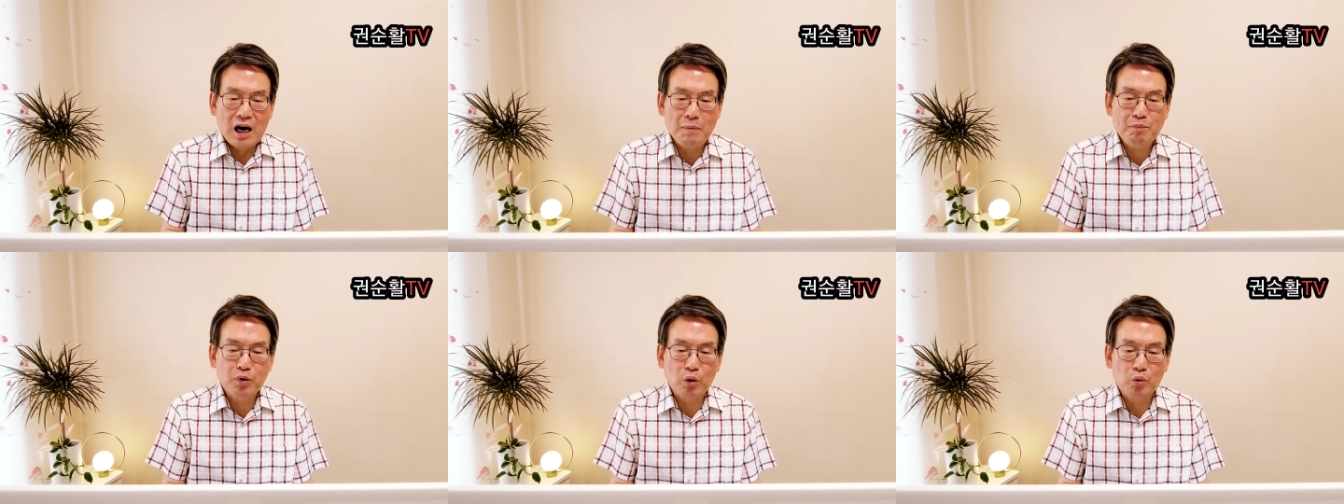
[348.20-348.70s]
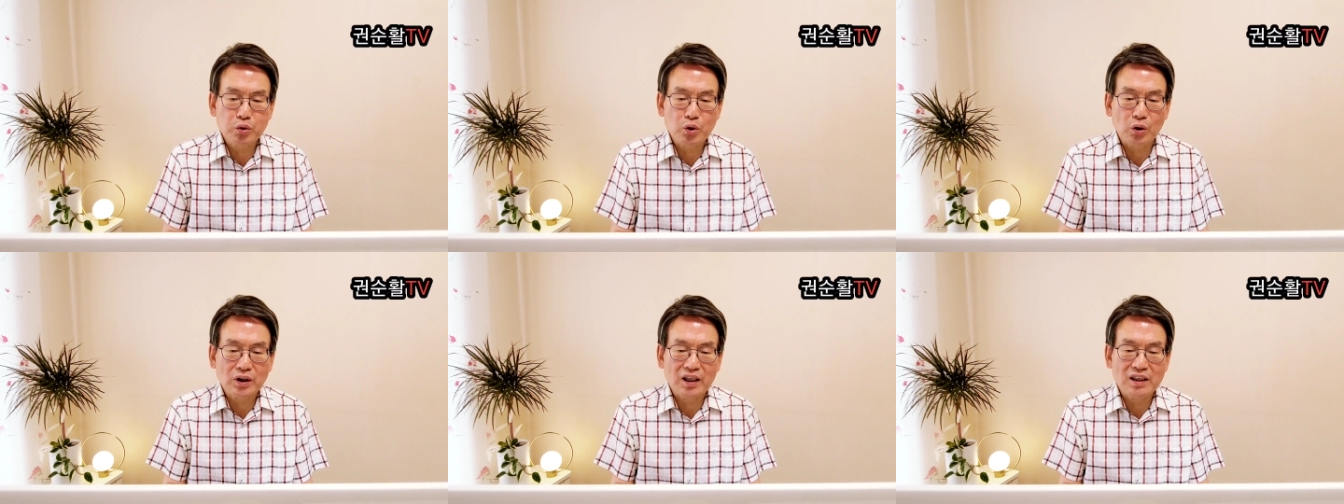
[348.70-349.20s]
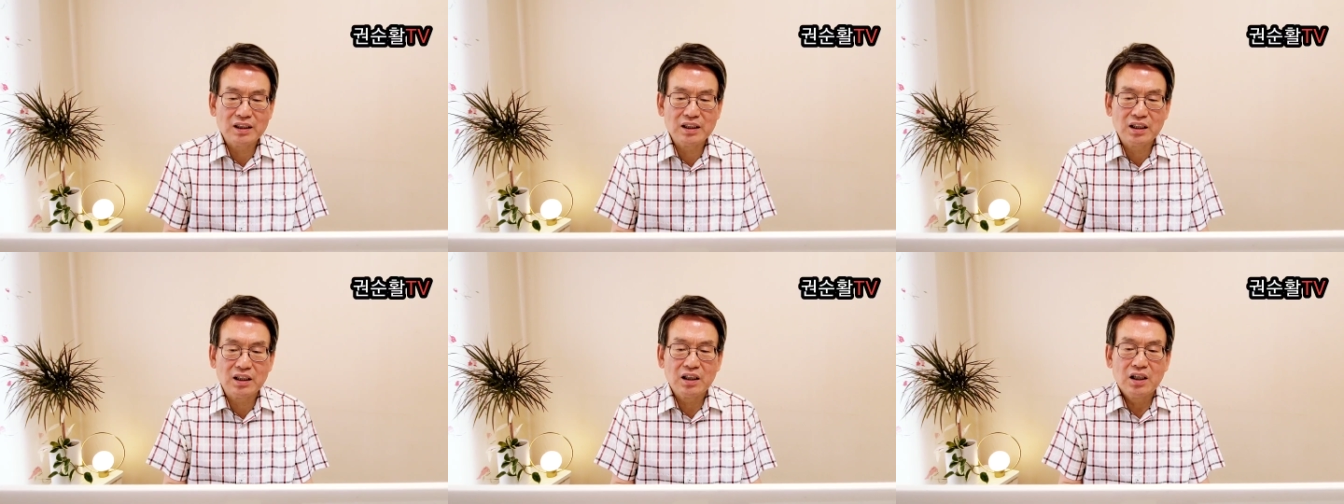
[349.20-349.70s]
앞으로 구속되는
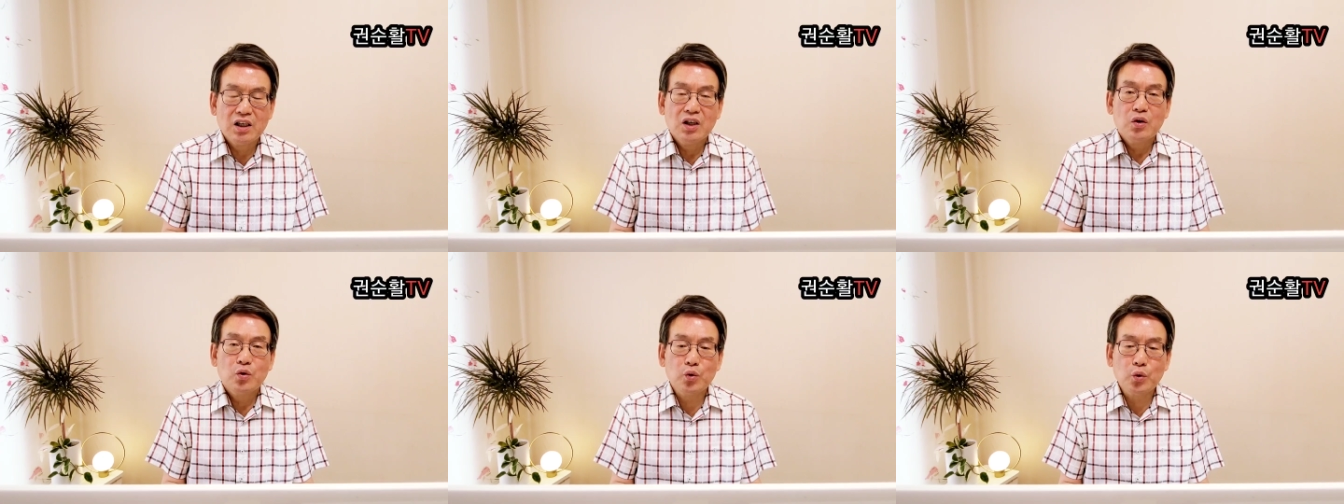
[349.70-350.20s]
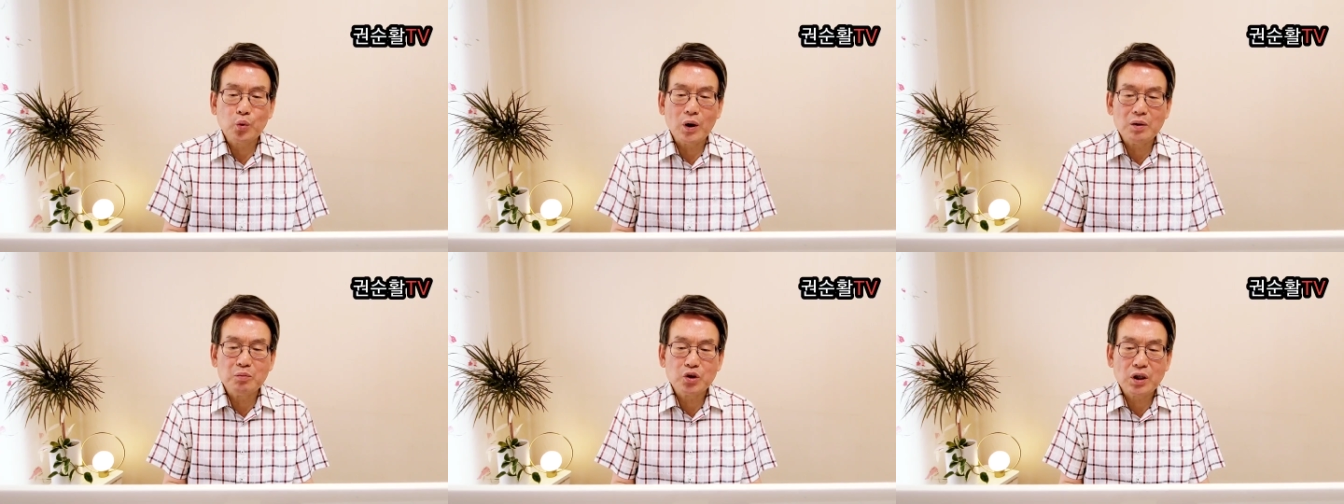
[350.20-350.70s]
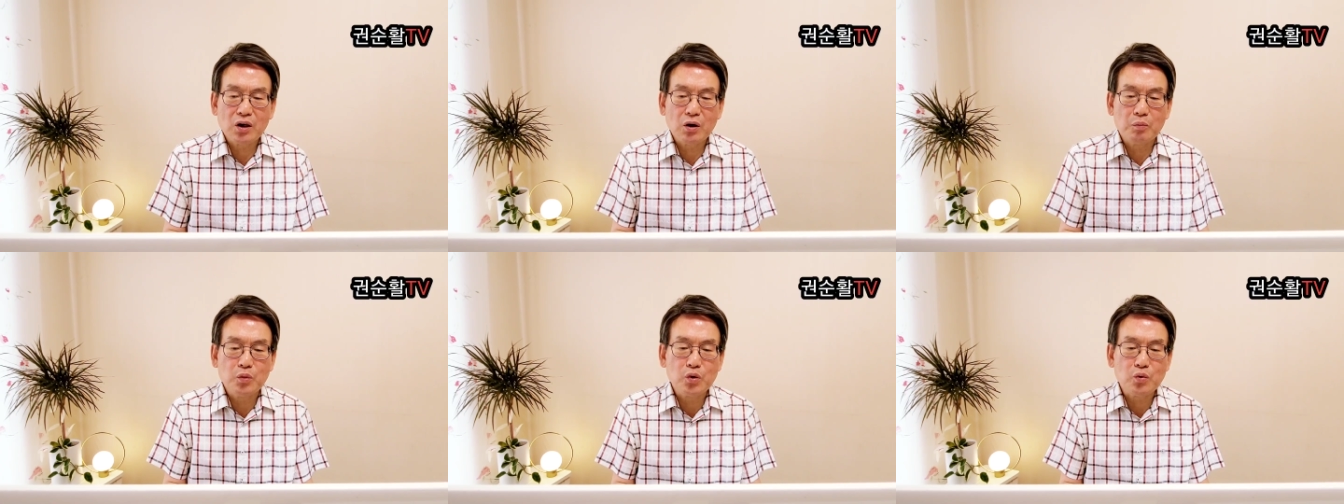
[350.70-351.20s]
이들이 유권
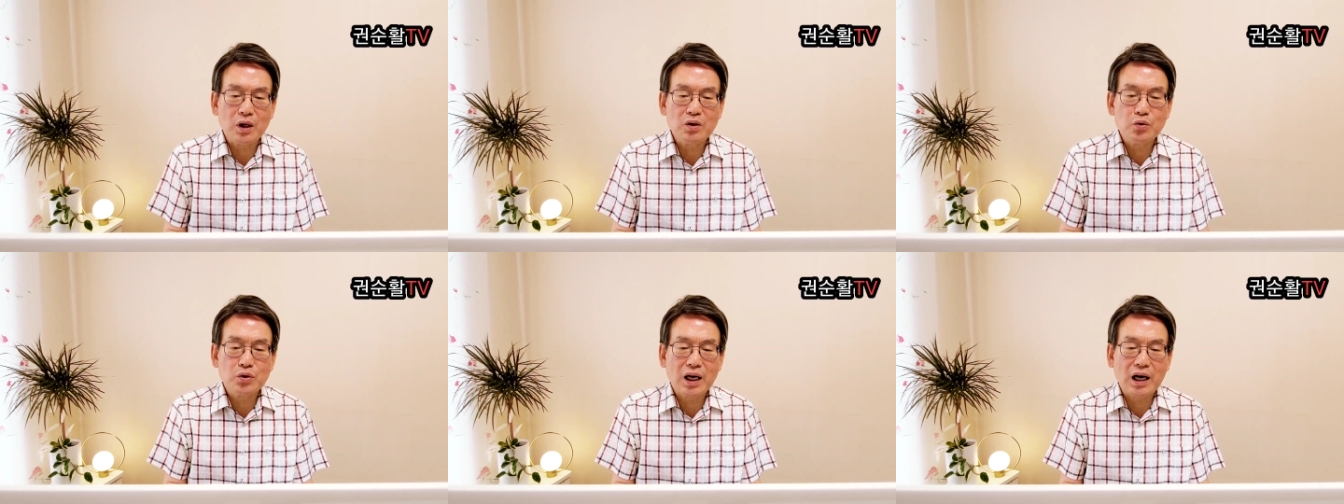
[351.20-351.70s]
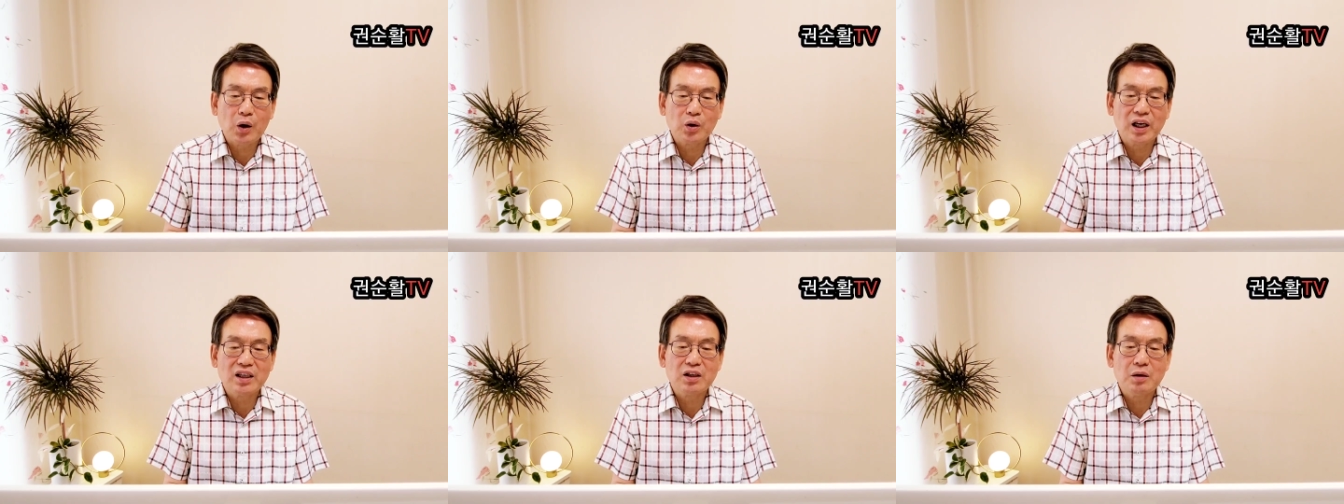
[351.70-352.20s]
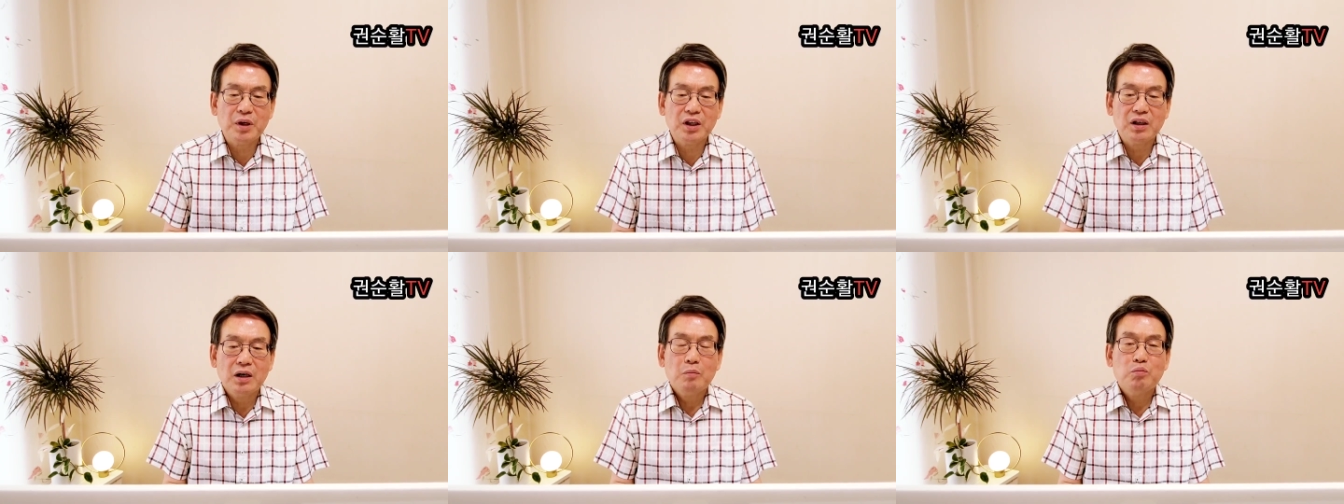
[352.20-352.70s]
무죄요 무권 유죄라고
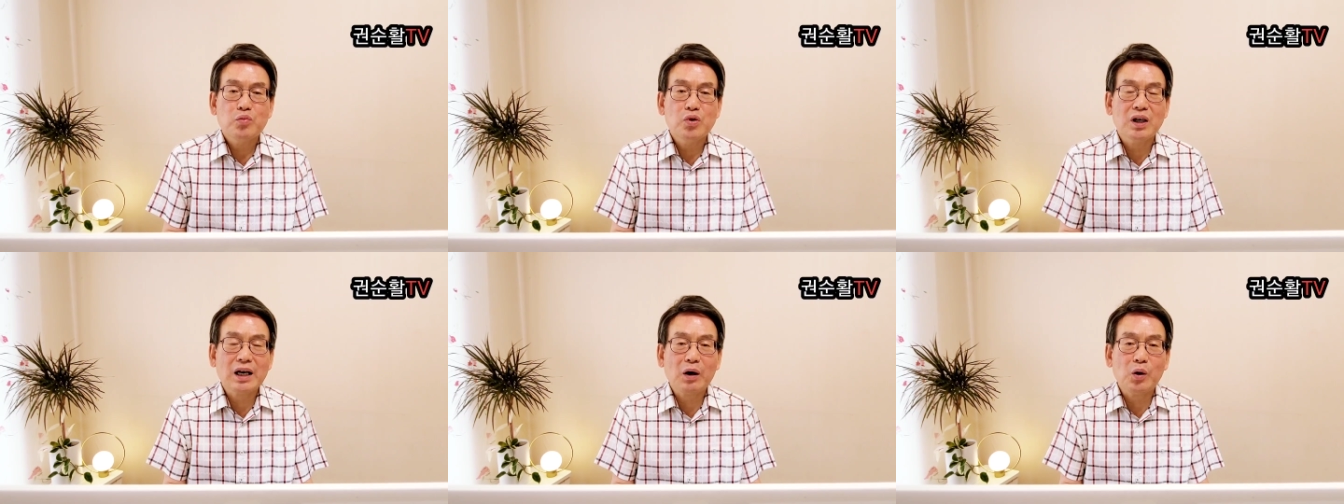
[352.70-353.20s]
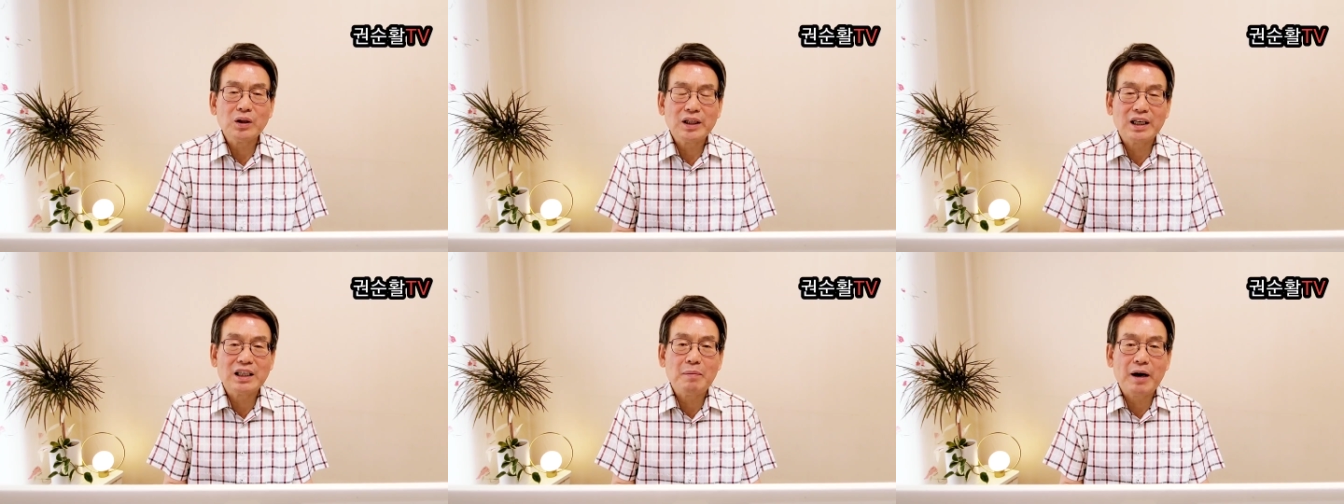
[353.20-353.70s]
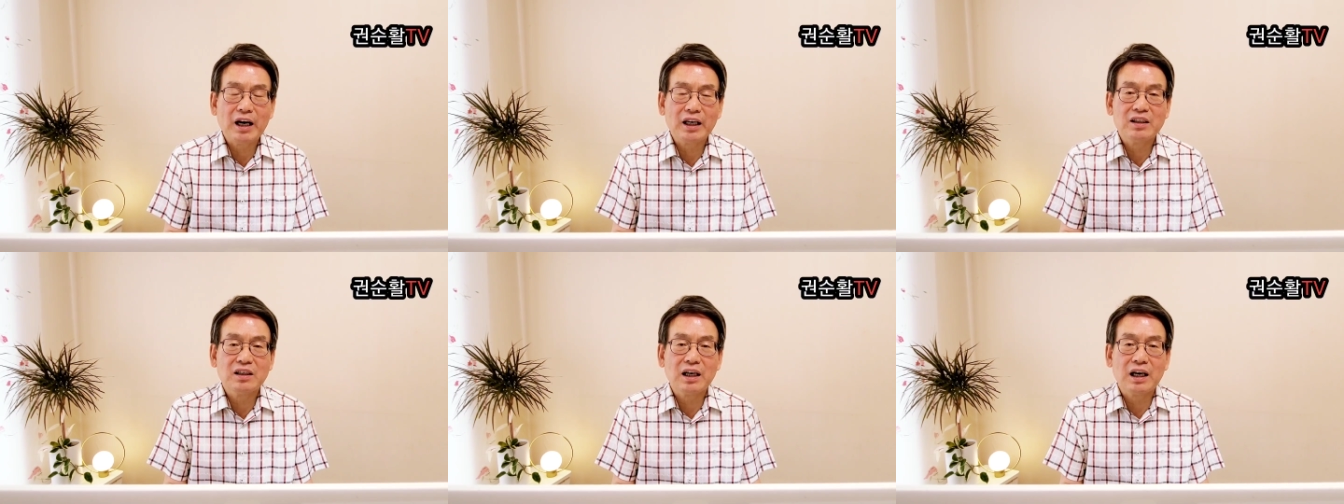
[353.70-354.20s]
대들면 뭐라고
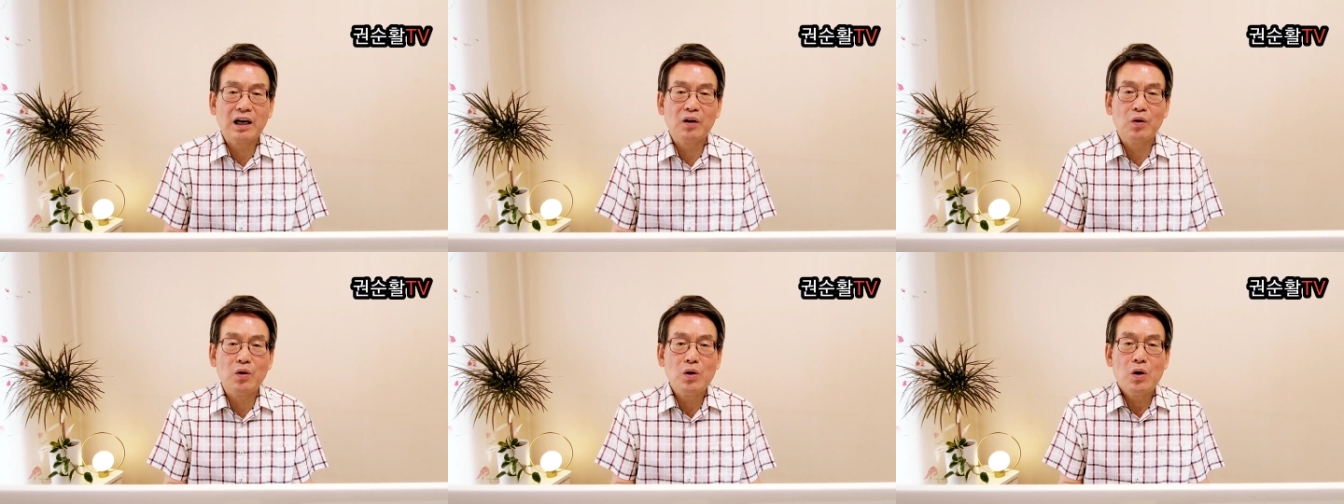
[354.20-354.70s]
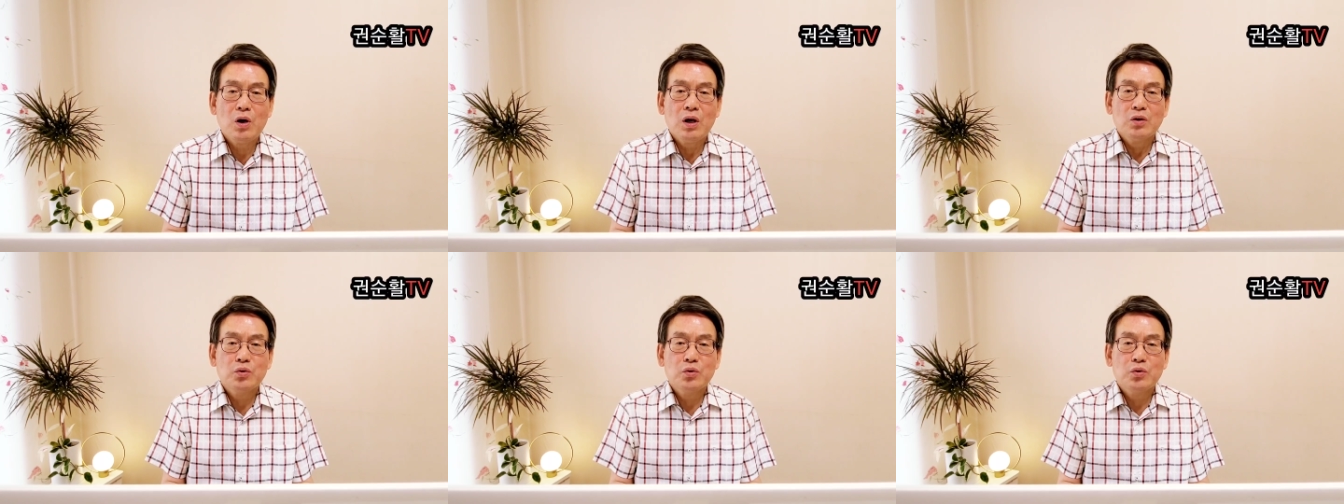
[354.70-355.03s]
대답하겠는가라고